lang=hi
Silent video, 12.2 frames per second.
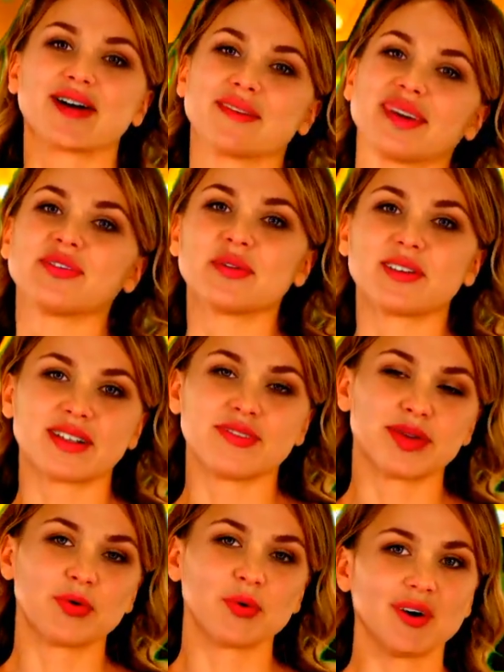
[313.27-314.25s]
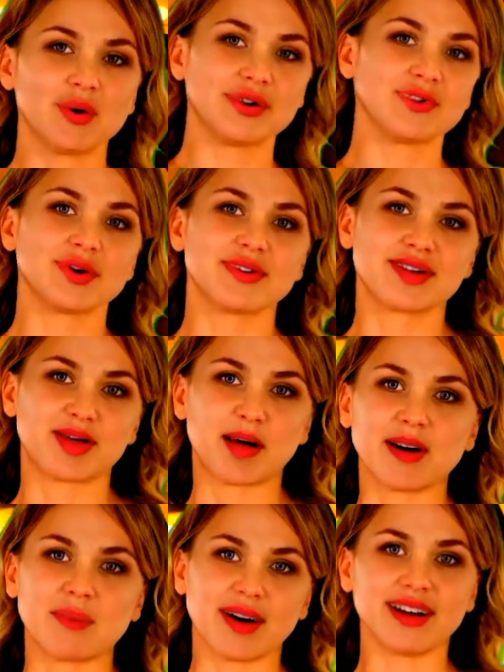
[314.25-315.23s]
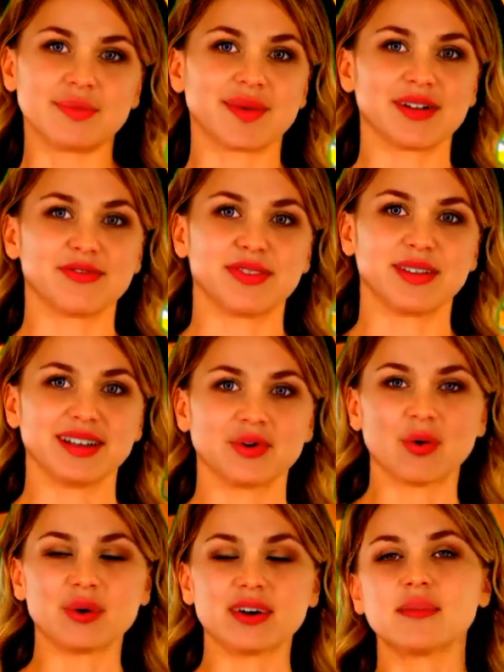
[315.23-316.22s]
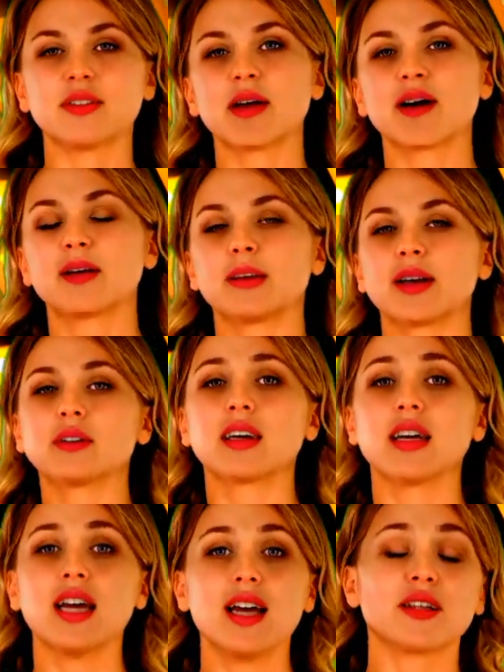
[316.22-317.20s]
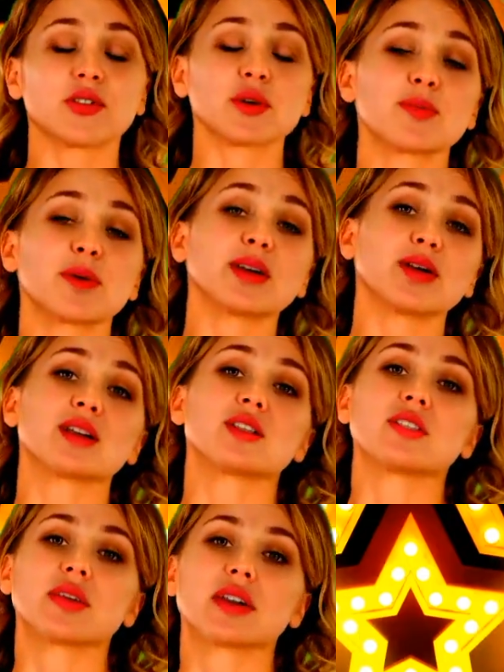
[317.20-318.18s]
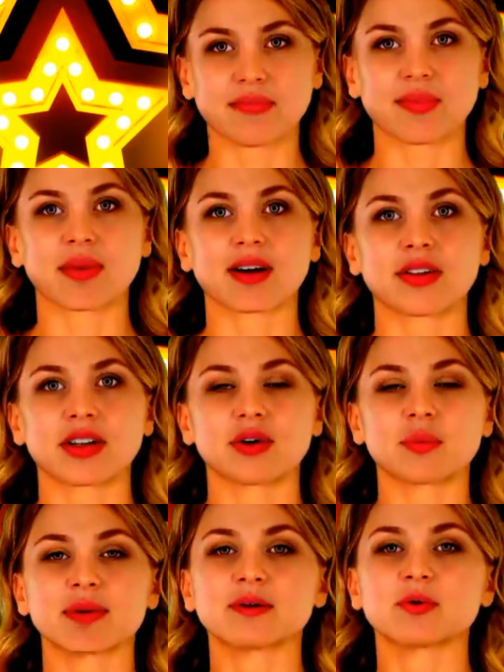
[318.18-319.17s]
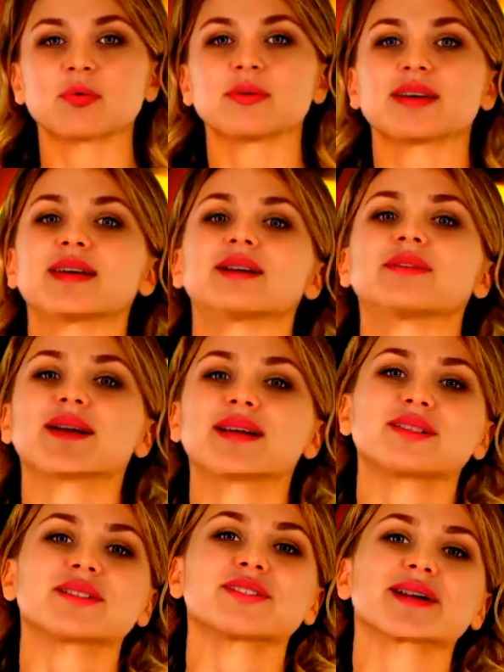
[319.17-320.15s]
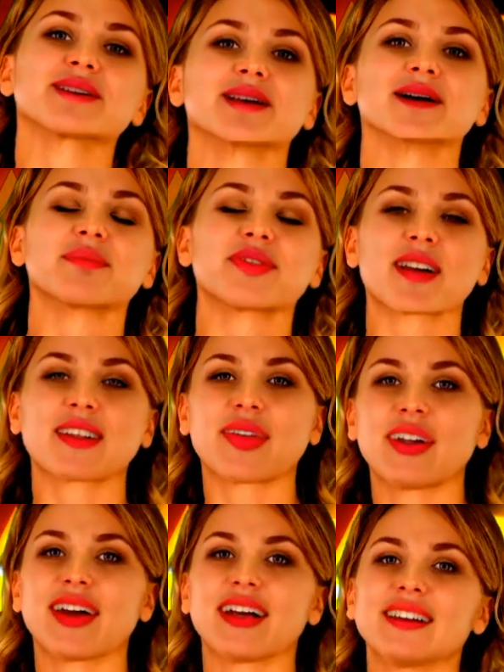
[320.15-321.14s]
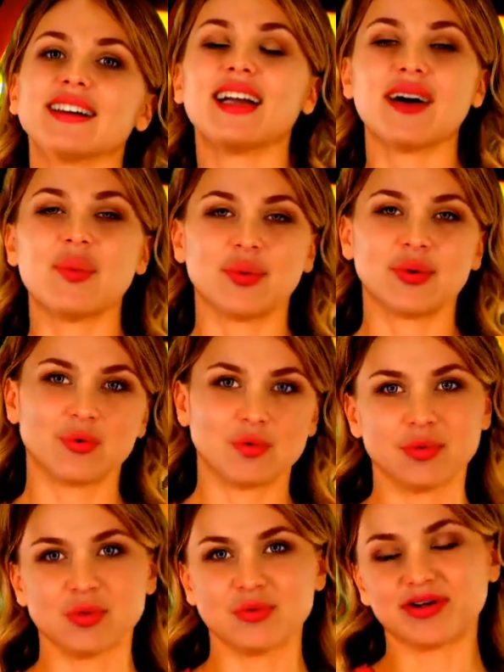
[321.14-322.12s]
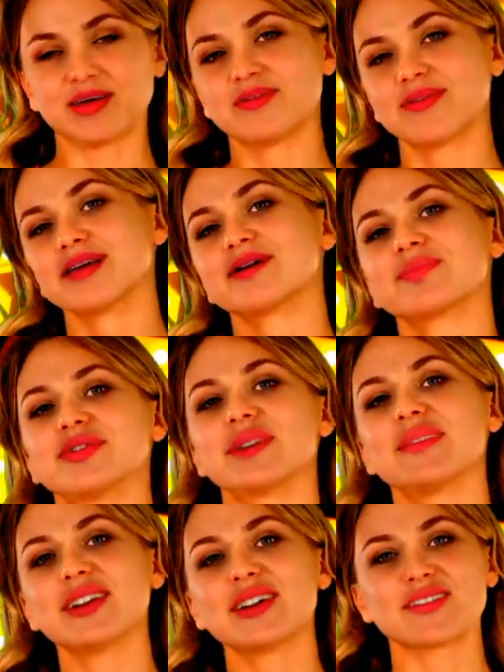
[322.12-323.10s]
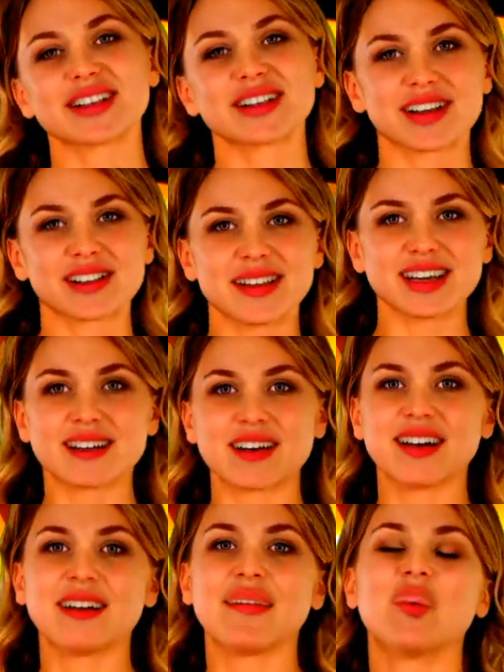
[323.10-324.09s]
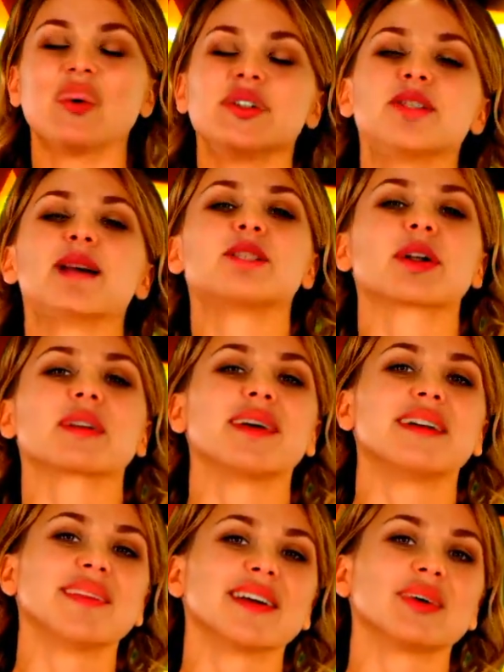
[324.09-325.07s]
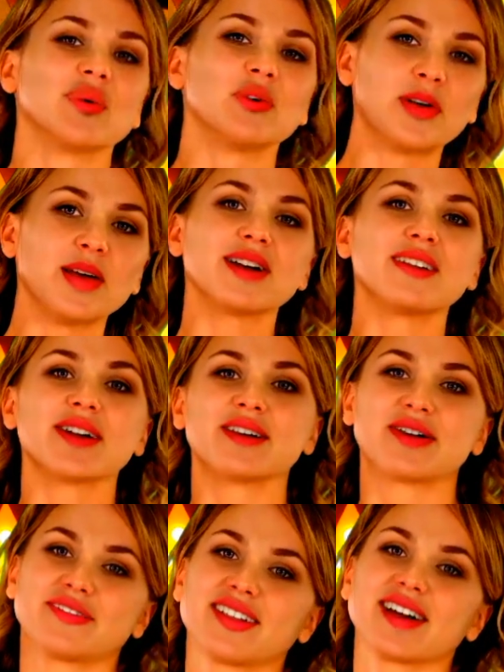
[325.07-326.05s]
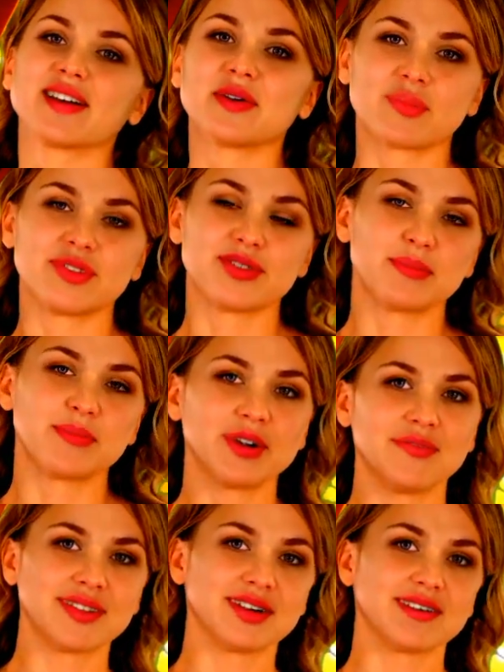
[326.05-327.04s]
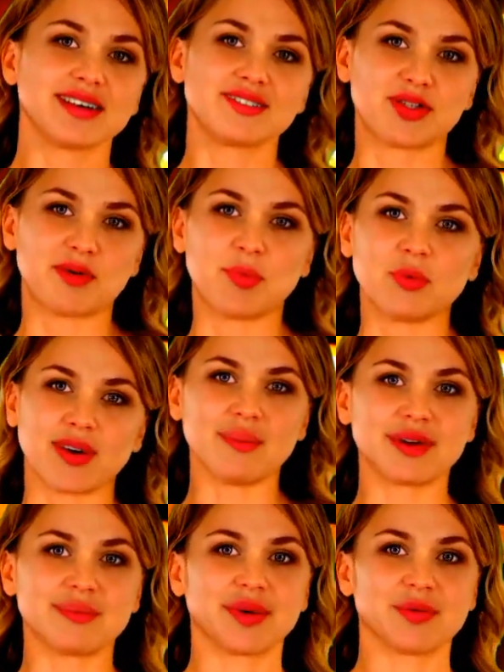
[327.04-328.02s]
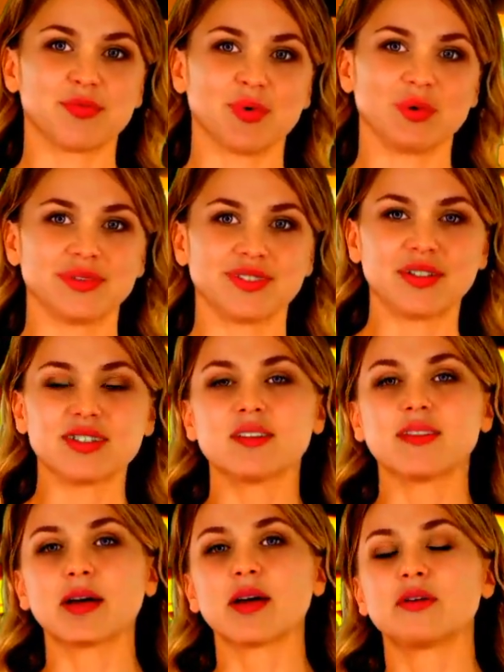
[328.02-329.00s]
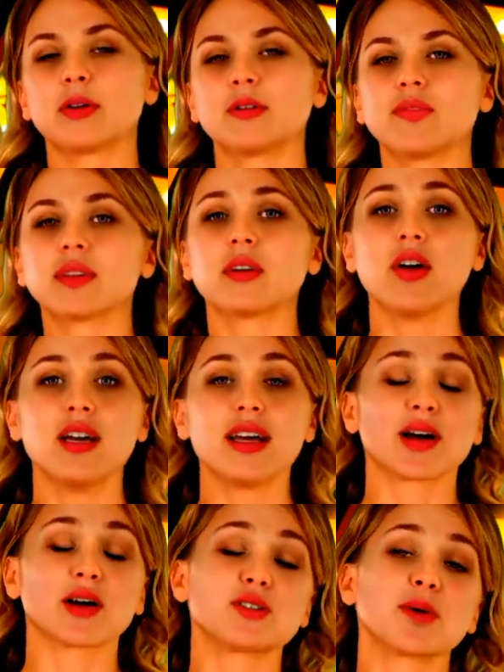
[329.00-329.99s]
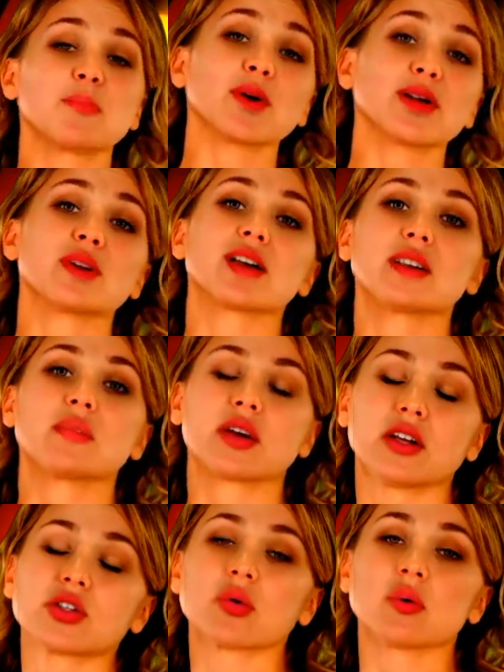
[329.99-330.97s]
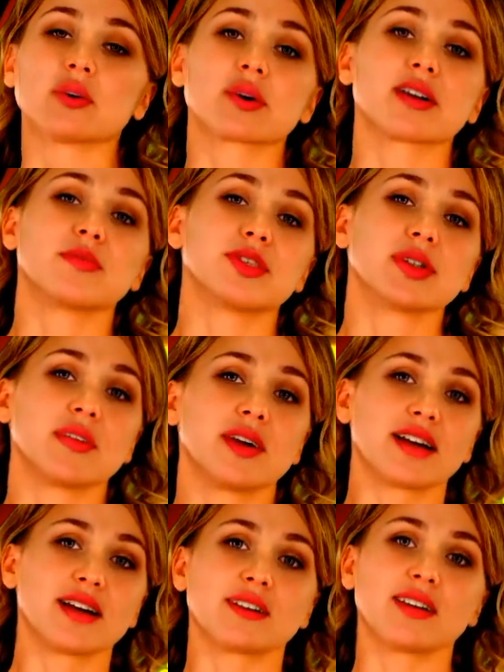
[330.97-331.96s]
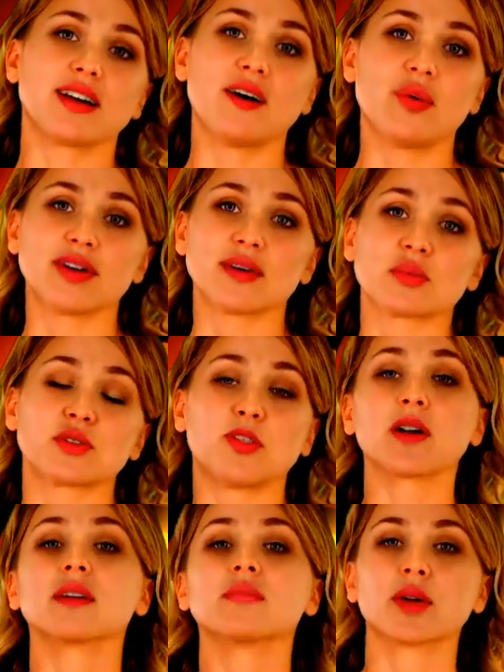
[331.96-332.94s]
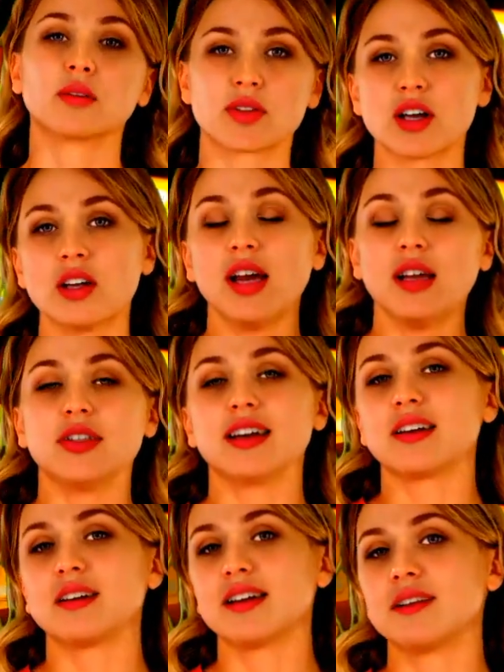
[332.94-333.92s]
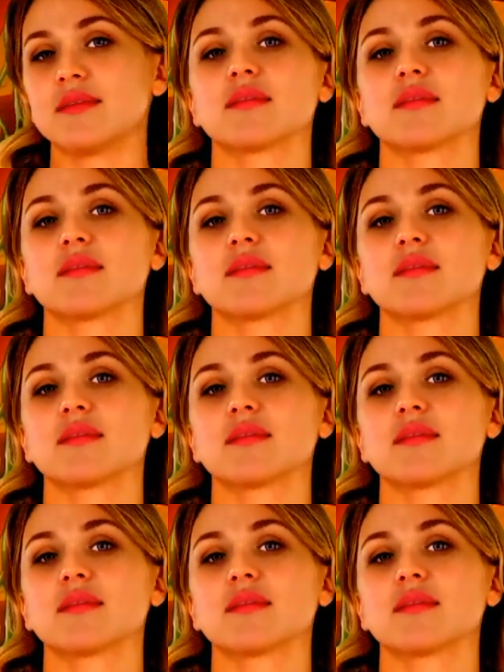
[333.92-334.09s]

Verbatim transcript: अभी तक किसी को ख़त्म करें आ हमारे पास एक और इम्तहान है इससे पहले किसी हर एक माँ को गिले लगाए जैसा कि आप जानते हैं कि वो लोगों को गिल लगाना पसंद करती है ठीक है वो स्लैश अपनी माँ को गिले लगाना ज्यादा पसंद करते हैं इसके मुकाबले में वो कुत्ते से प्यार करती है लिहाजा बॉडी लैंग्वेज को करीब से देखें और आप इसका अंदाजा लगा सकेंगे